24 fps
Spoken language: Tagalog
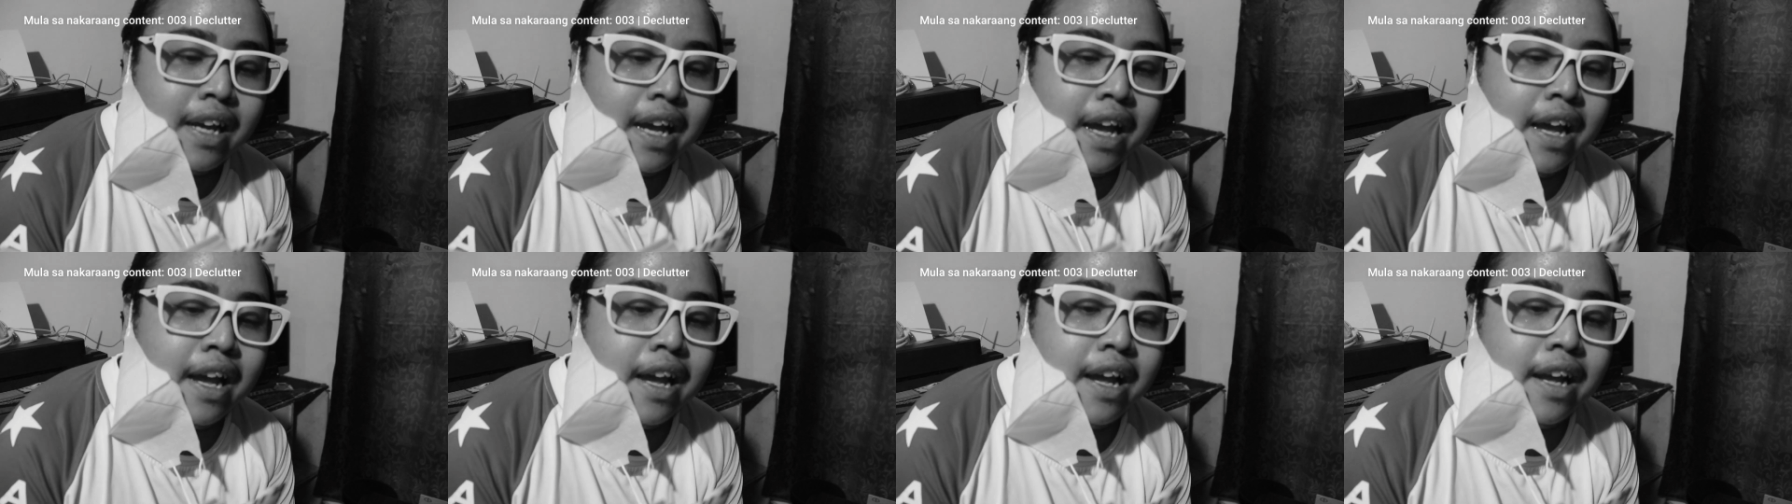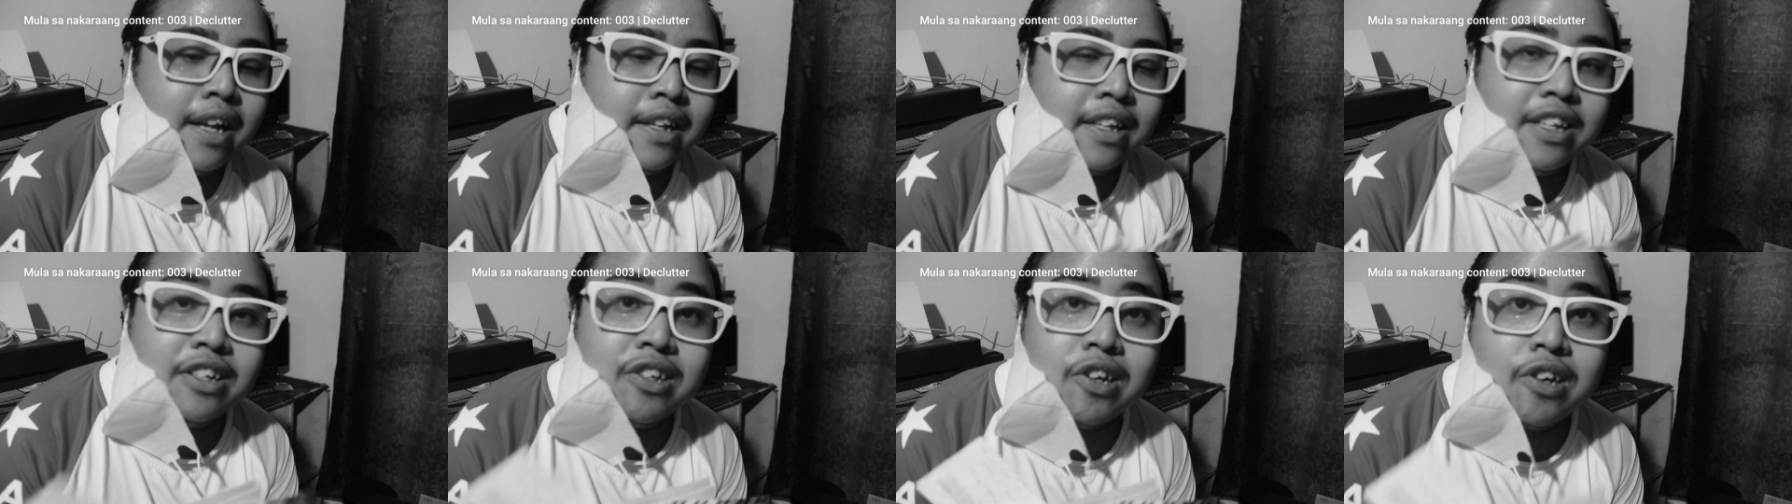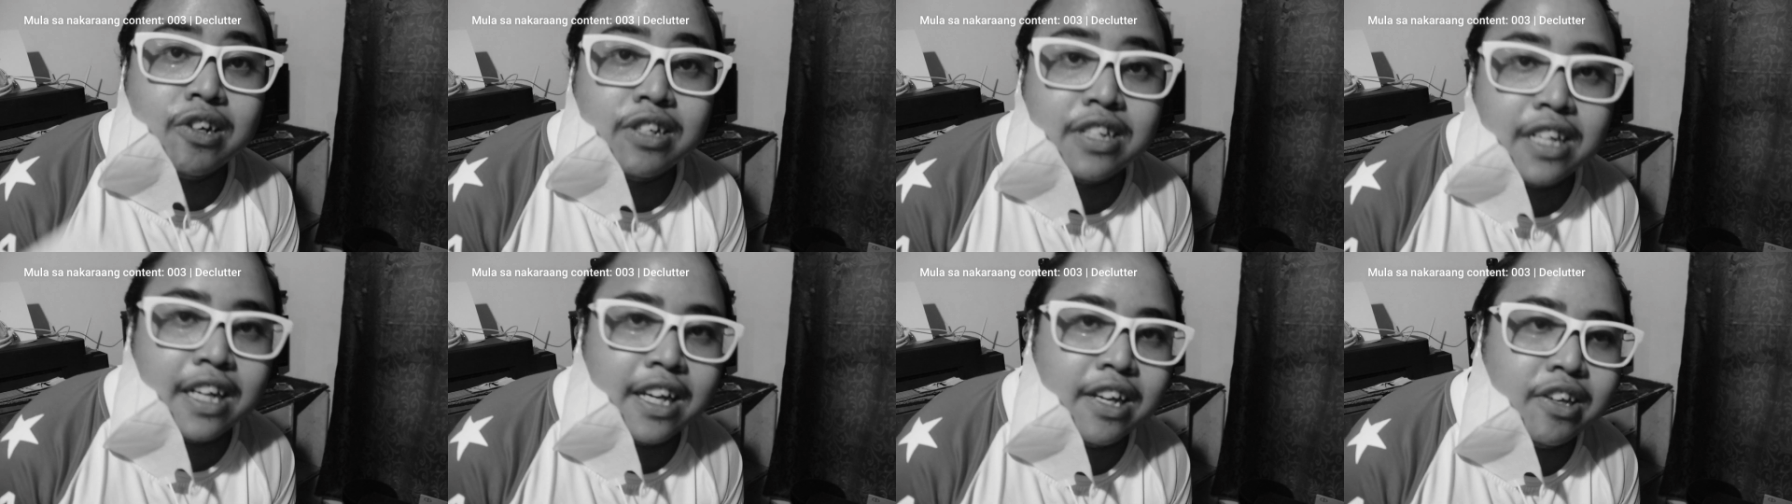And di
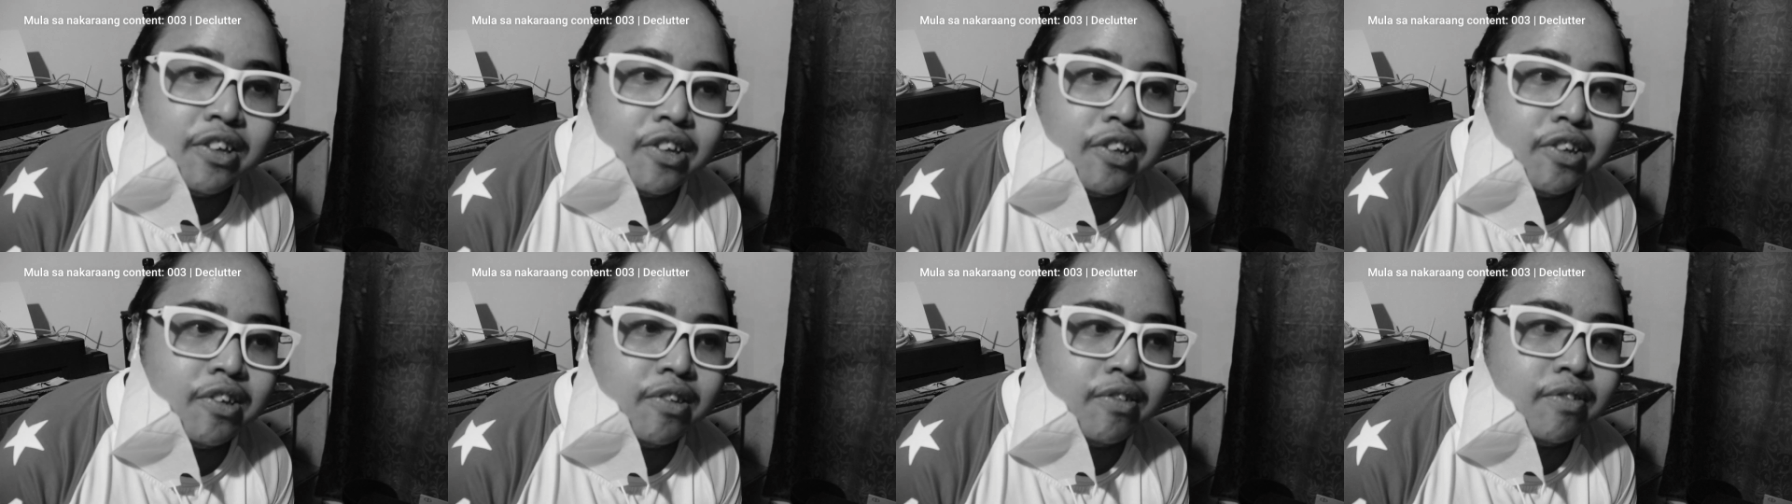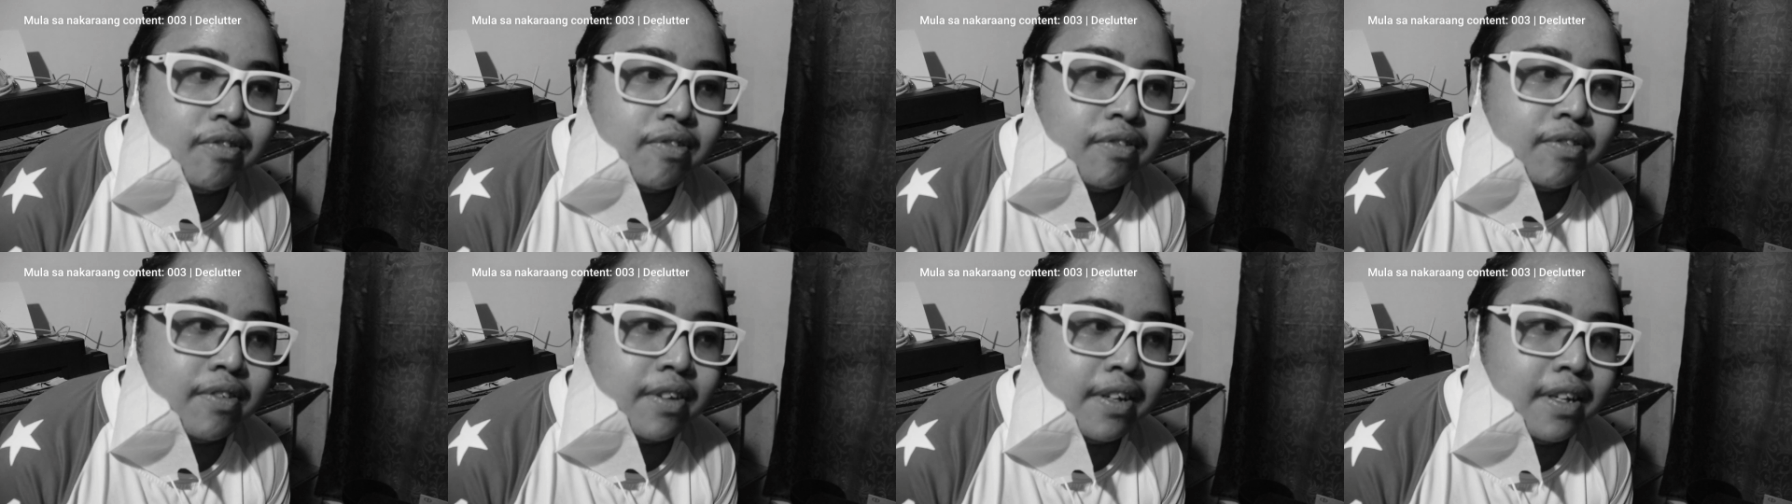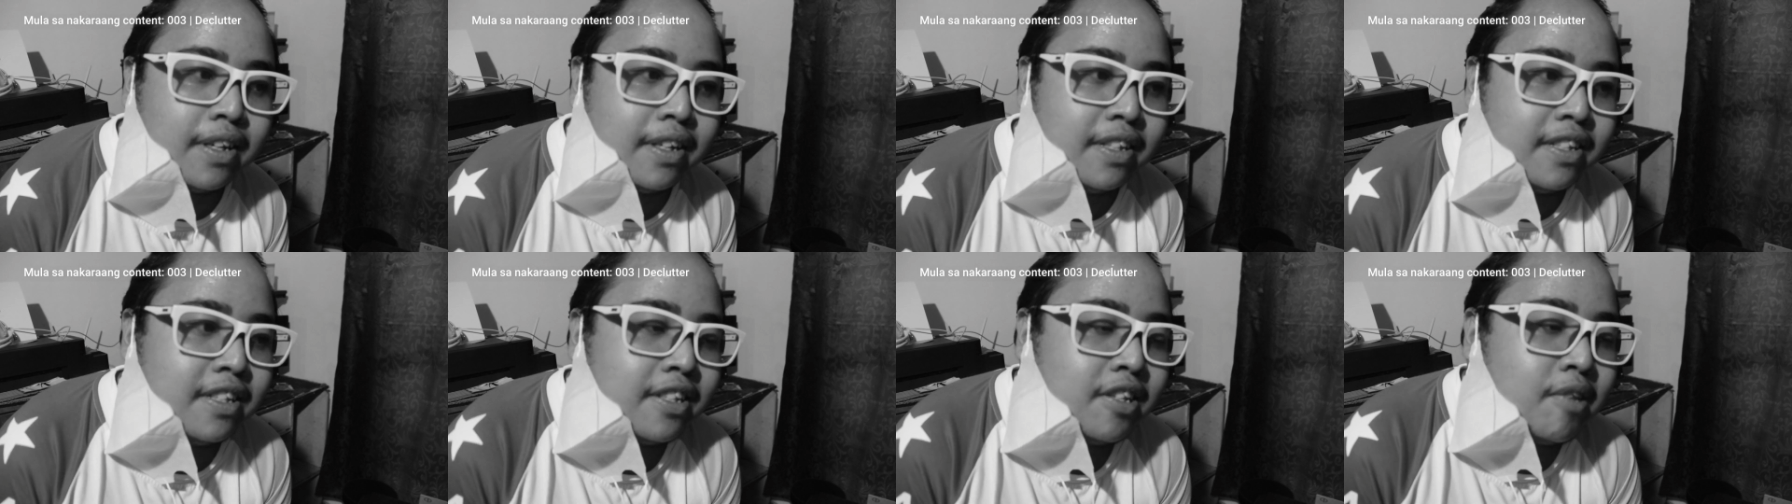sure sa inyo yung
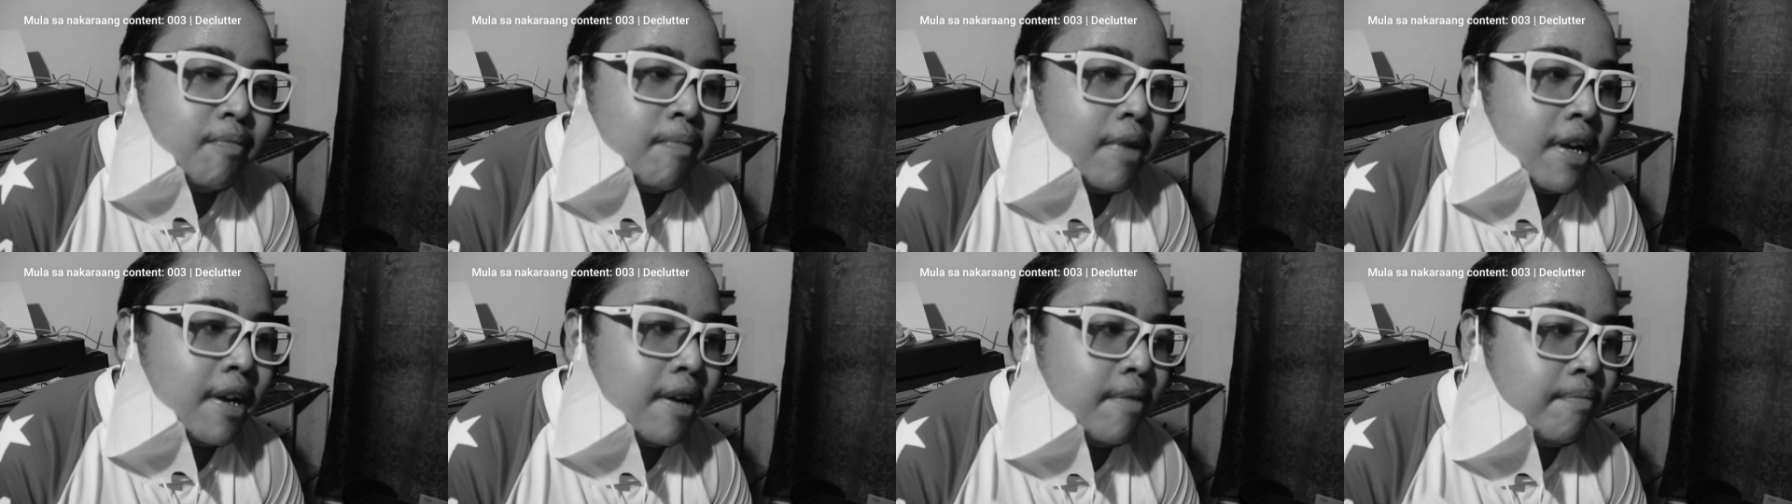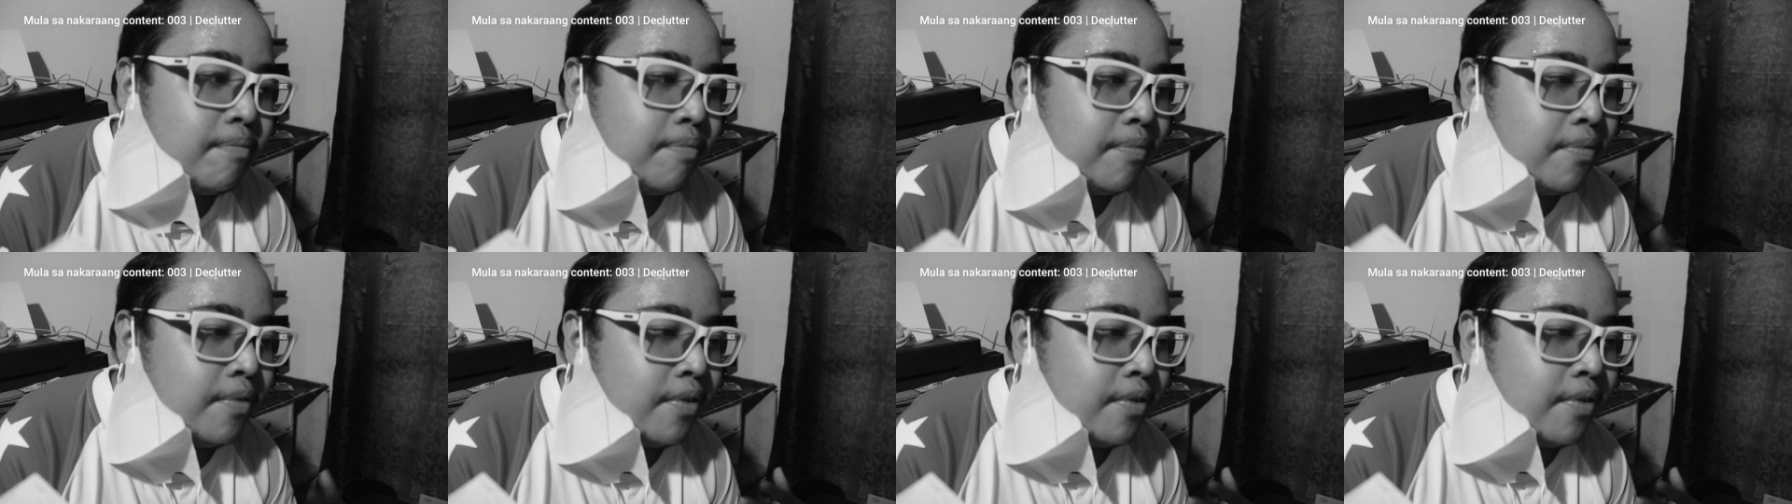isa sa mga